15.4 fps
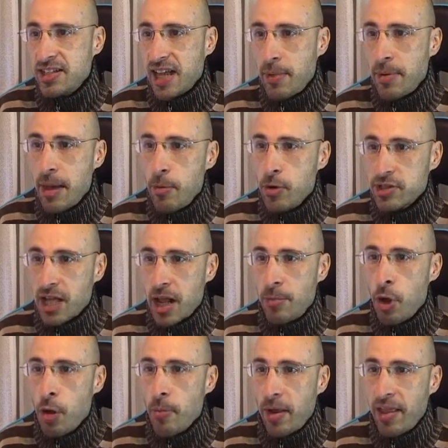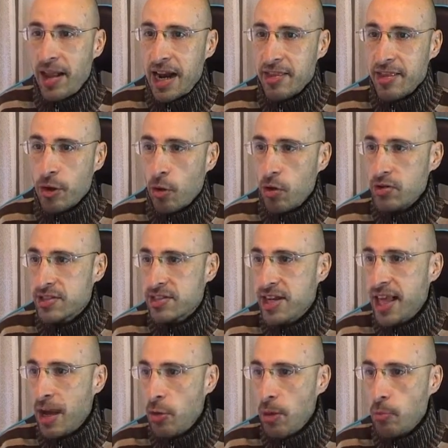sabíamos que el bioma del Ártico
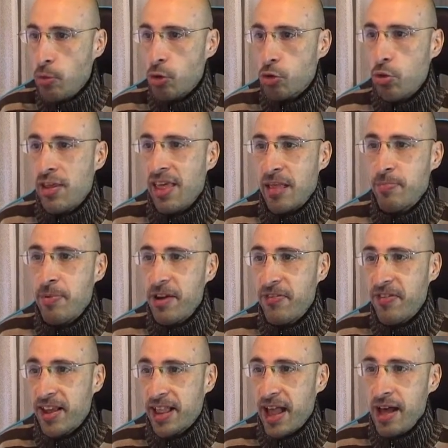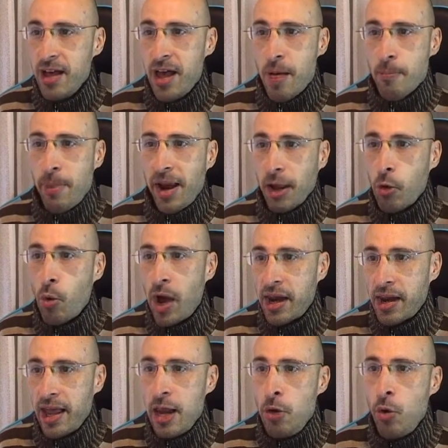sería una oportunidad perfecta para
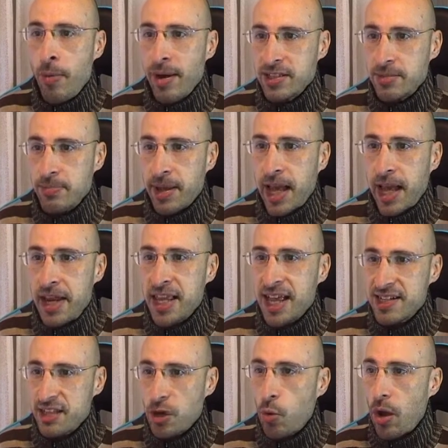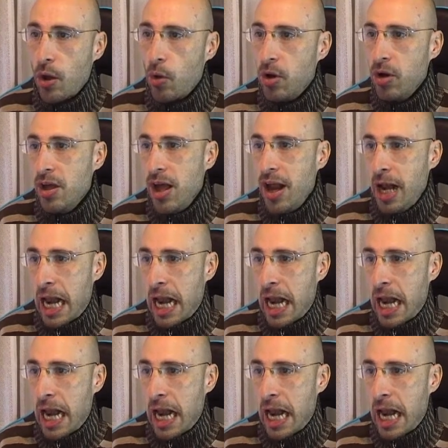jugar en nuevas mecánicas de juego.